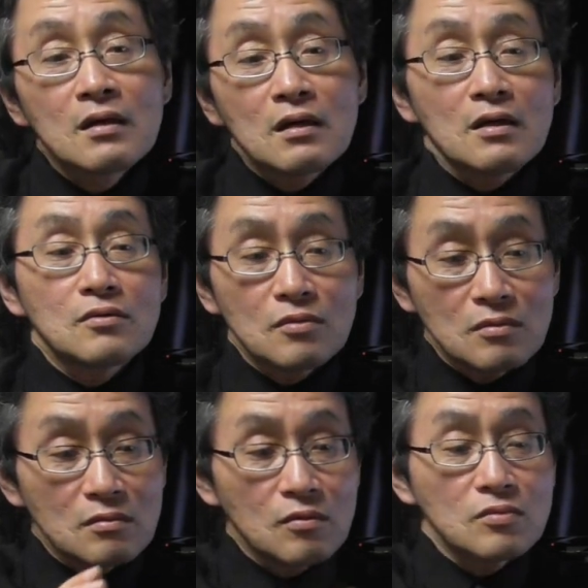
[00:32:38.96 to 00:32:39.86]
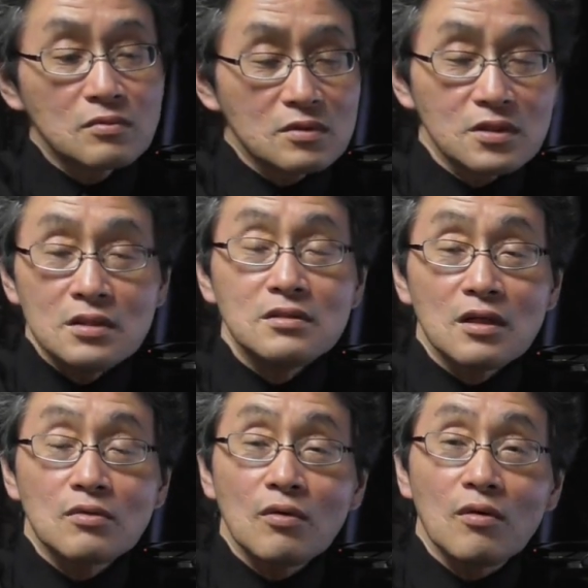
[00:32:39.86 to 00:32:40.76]
あの
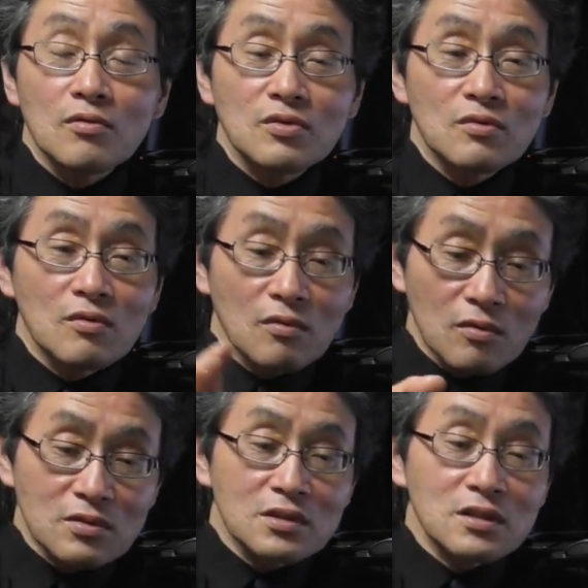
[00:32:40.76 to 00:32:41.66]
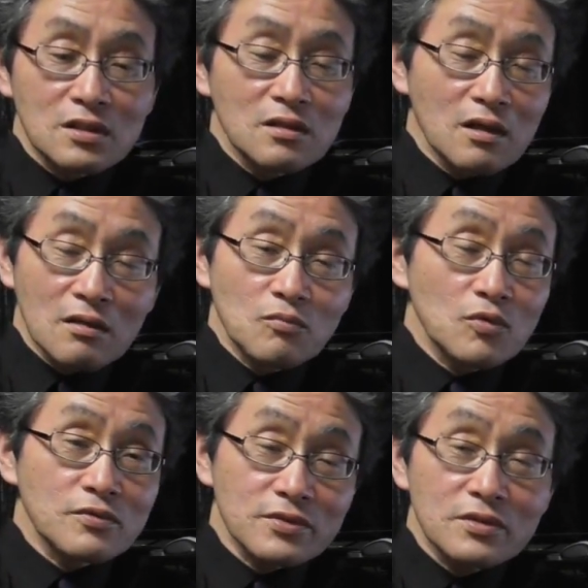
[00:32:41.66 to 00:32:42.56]
神社とその寺院が
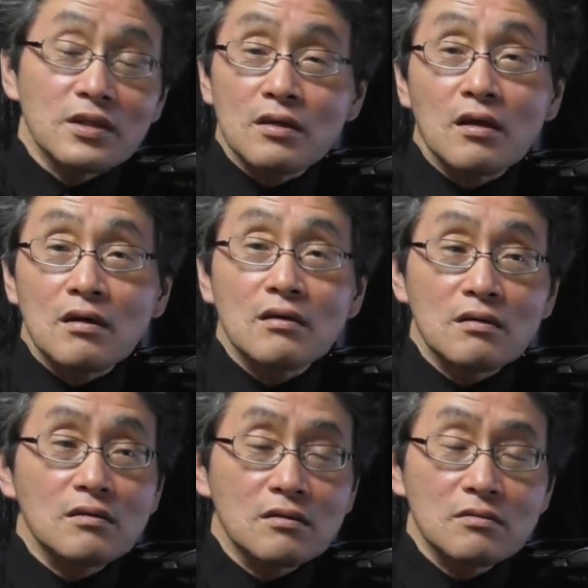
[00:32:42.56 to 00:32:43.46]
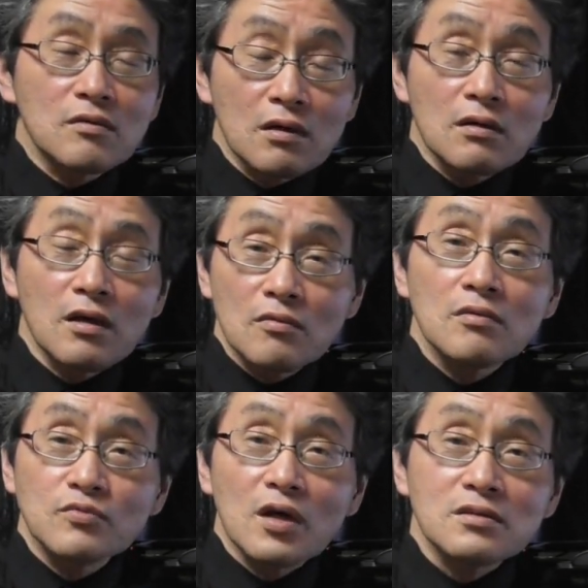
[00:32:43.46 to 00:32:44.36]
もうくっついてたのが結
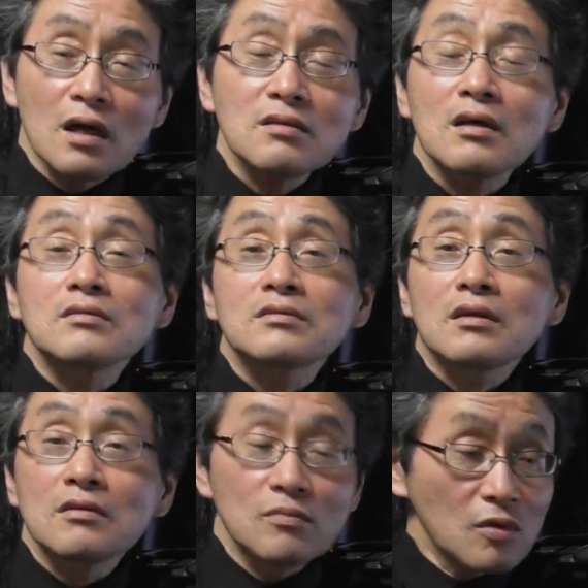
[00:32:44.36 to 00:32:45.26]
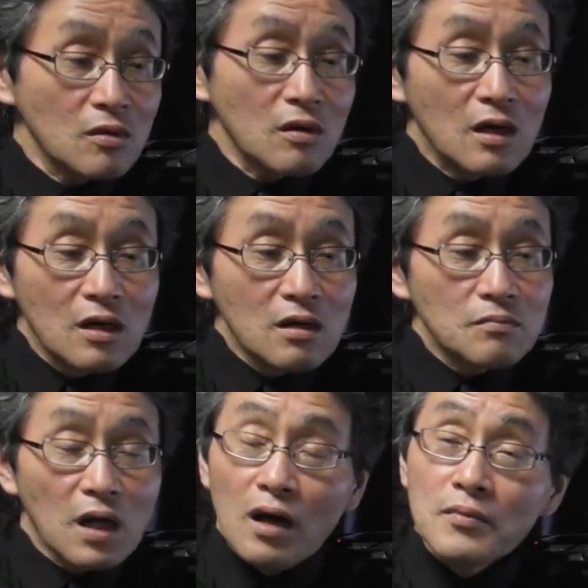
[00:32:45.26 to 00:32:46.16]
構昔あったんですけれども
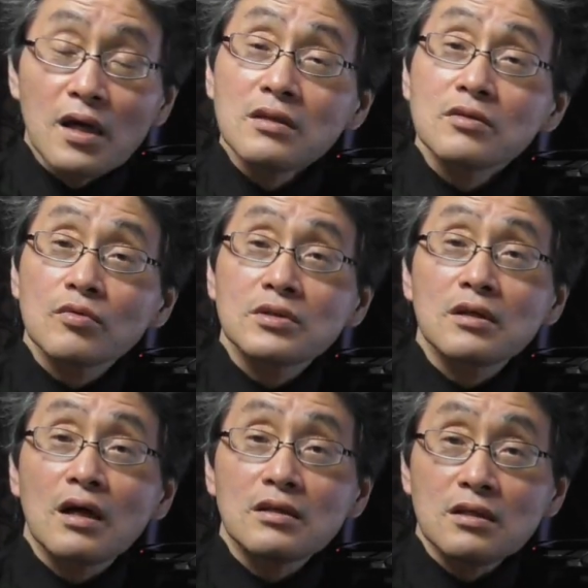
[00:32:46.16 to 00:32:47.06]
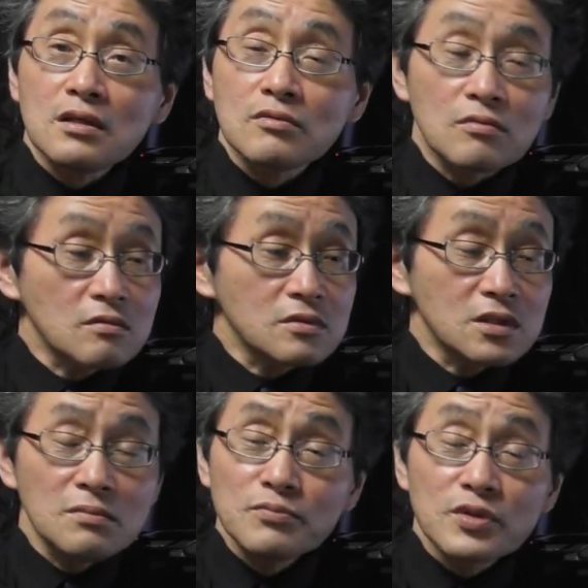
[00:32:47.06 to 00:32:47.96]
まあ、明治の時代にその
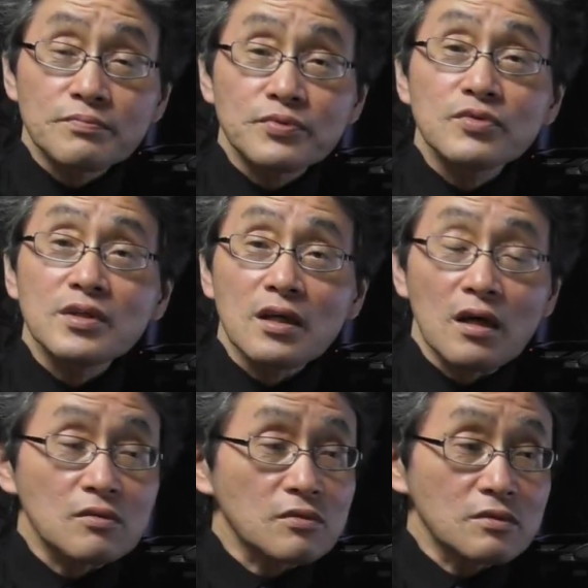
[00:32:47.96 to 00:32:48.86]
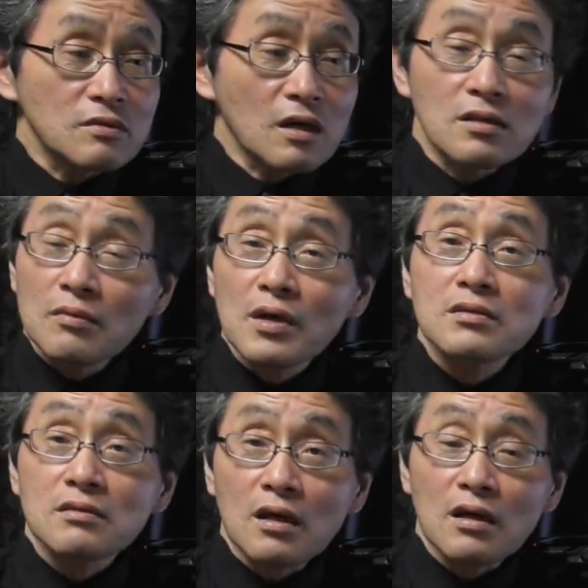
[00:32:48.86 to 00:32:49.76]
神仏分離令というのが出
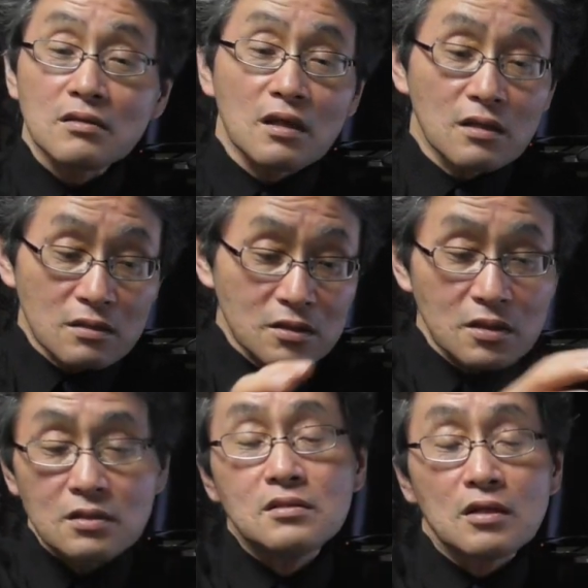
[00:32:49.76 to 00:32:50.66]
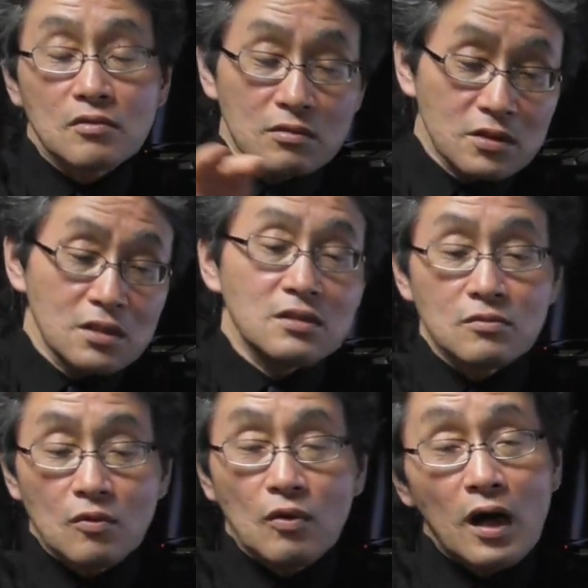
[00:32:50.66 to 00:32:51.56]
ましてで神社と寺
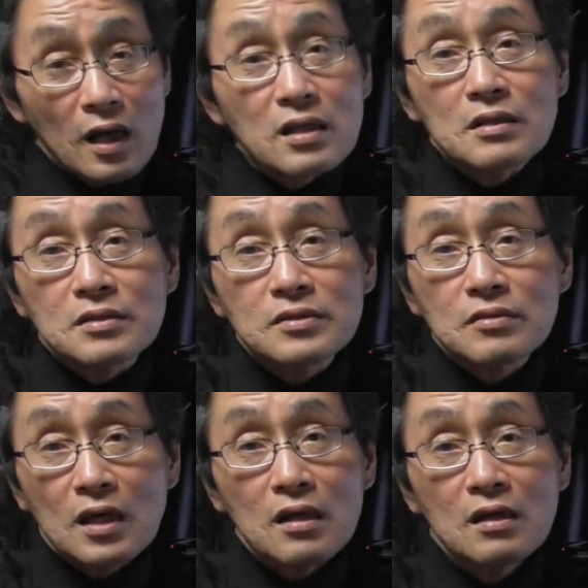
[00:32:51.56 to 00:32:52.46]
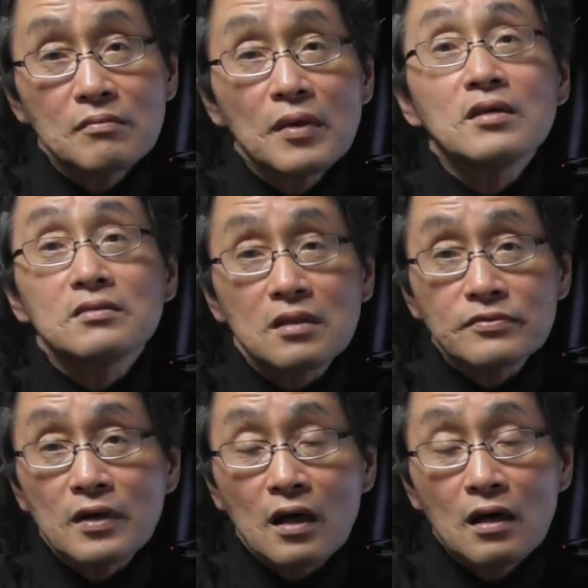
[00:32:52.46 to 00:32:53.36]
院を分けたんですよね明治
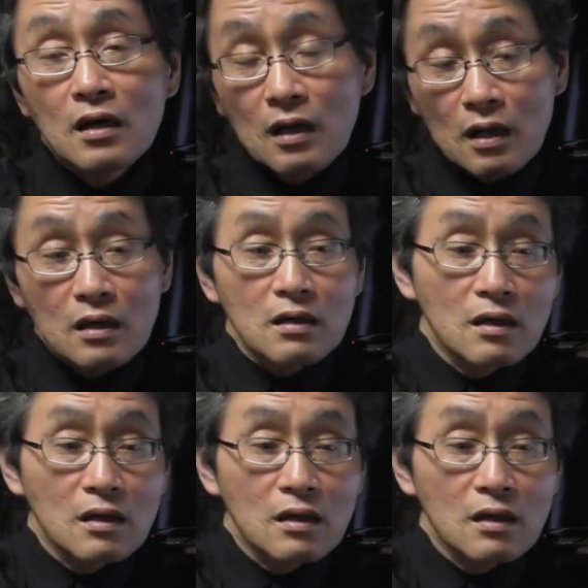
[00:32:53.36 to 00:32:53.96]
政府が。はい